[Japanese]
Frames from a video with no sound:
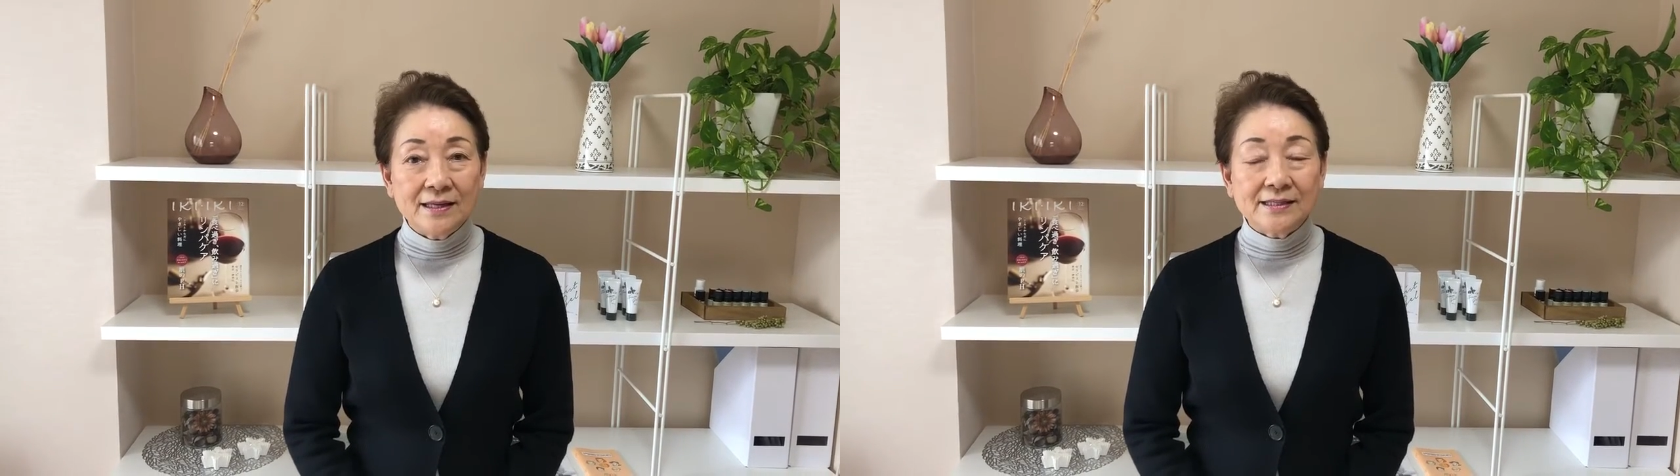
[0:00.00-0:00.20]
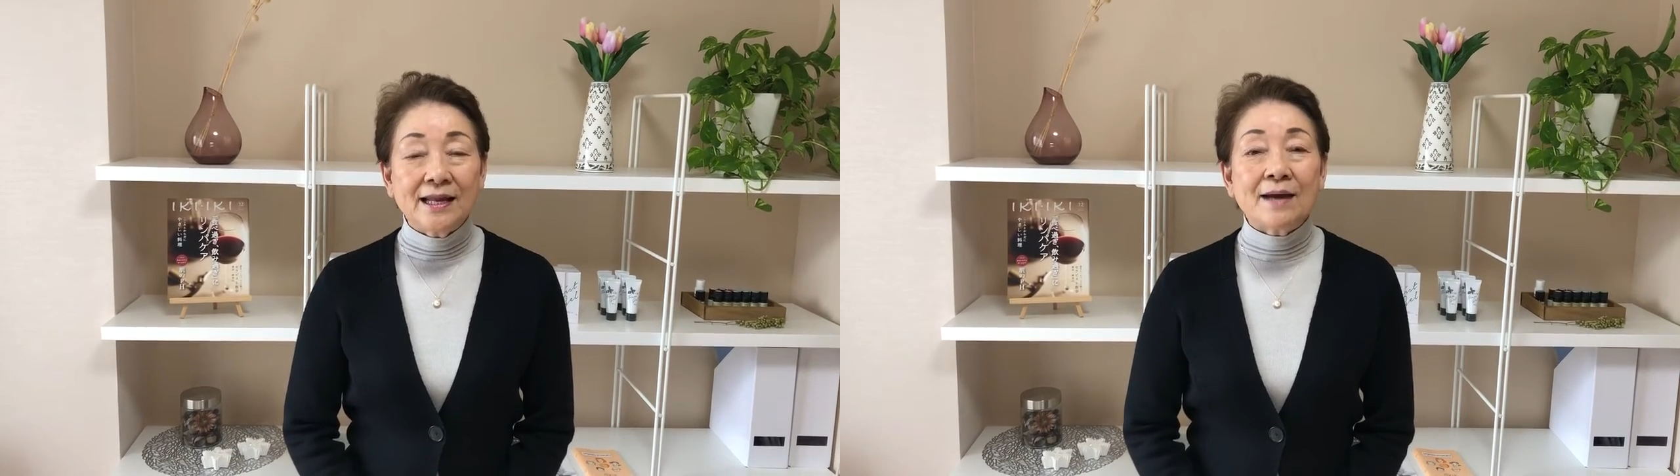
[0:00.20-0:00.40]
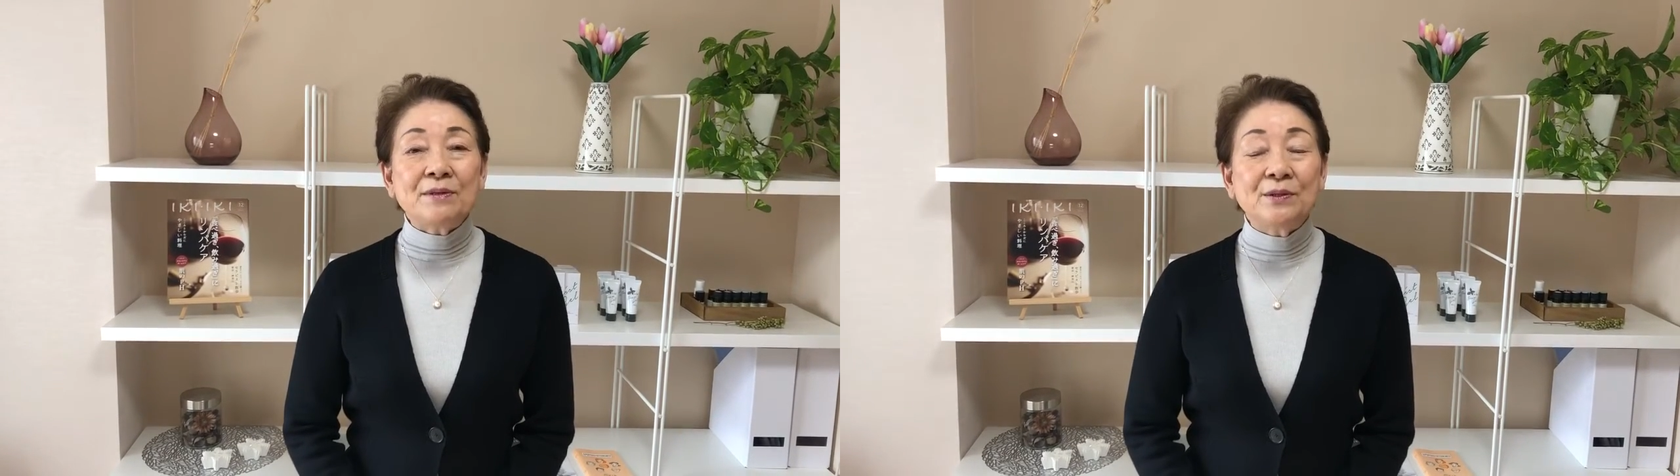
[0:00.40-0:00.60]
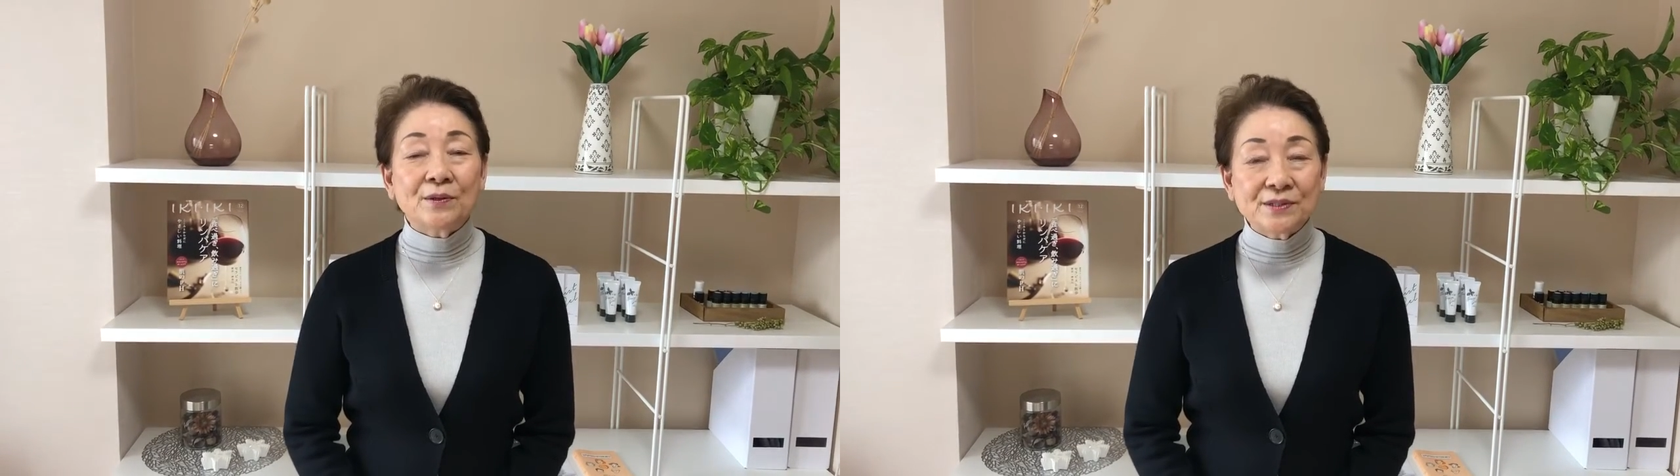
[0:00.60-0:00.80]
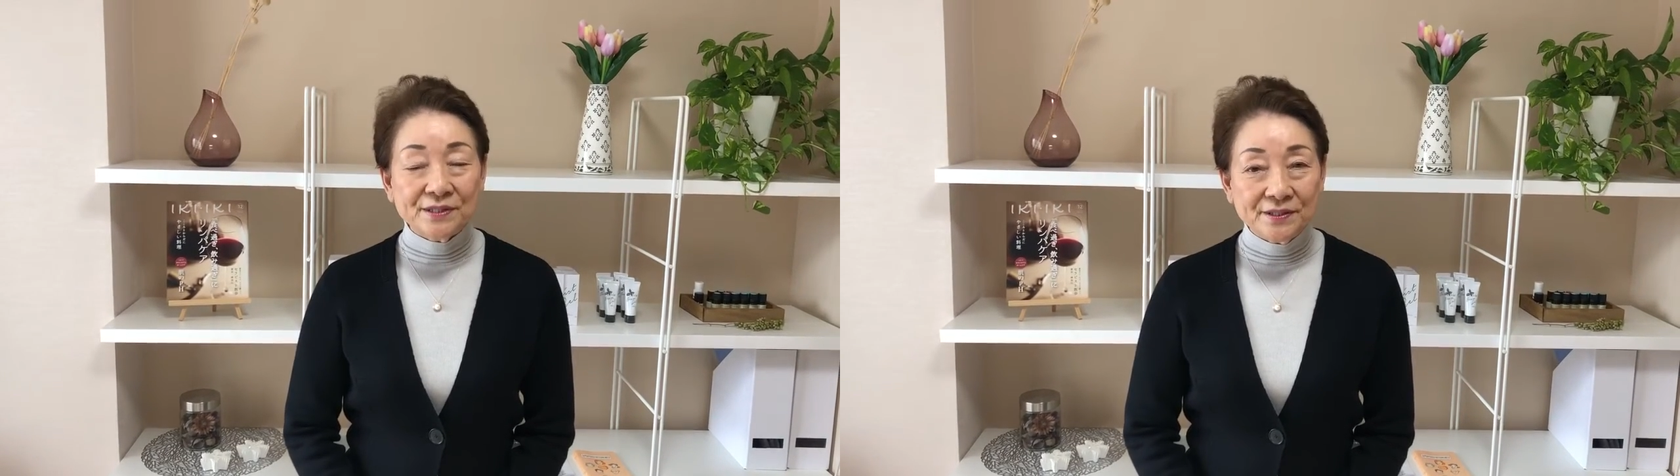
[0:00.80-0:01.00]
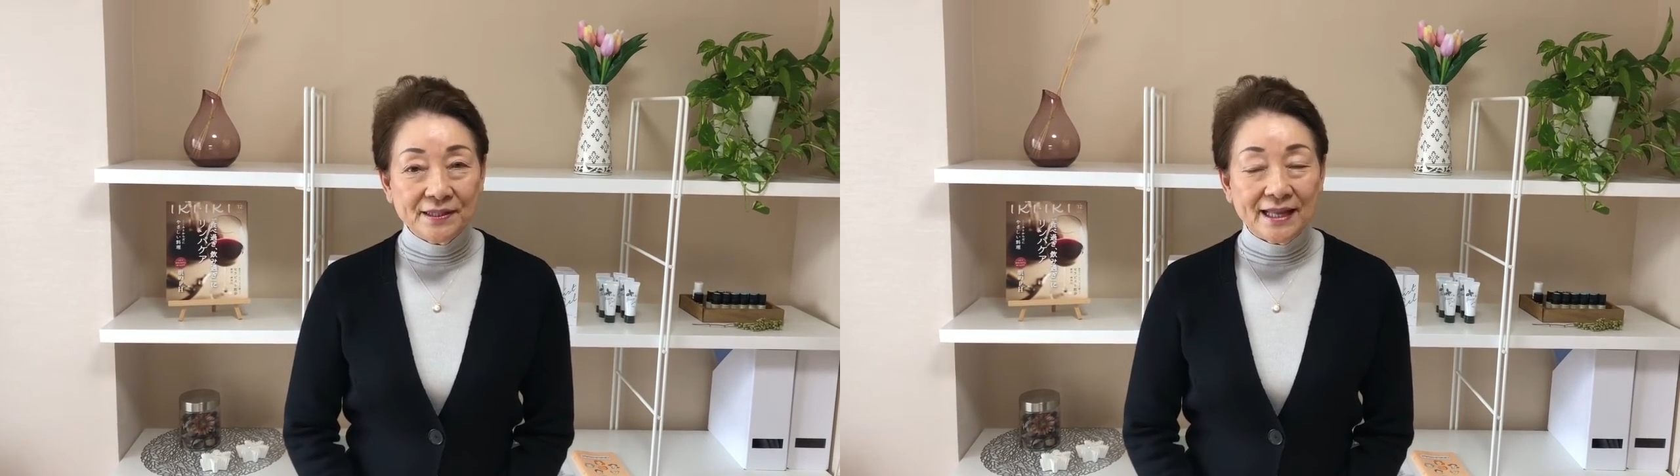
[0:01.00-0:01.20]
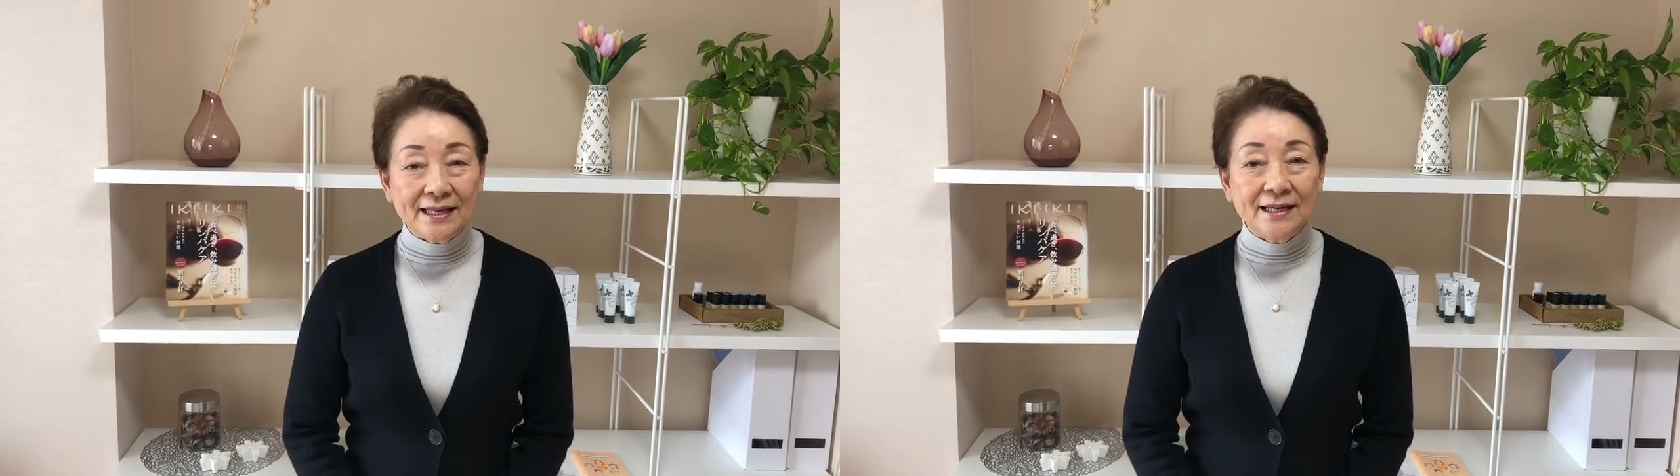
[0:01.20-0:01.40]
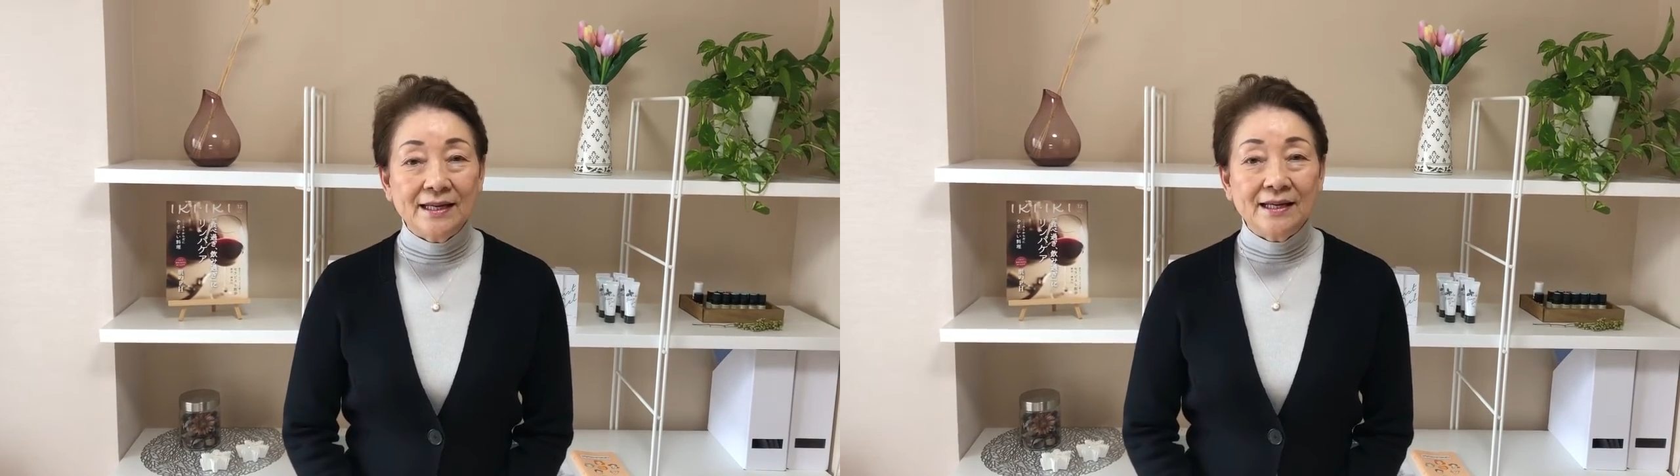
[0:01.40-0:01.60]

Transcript: セラミドを作ったり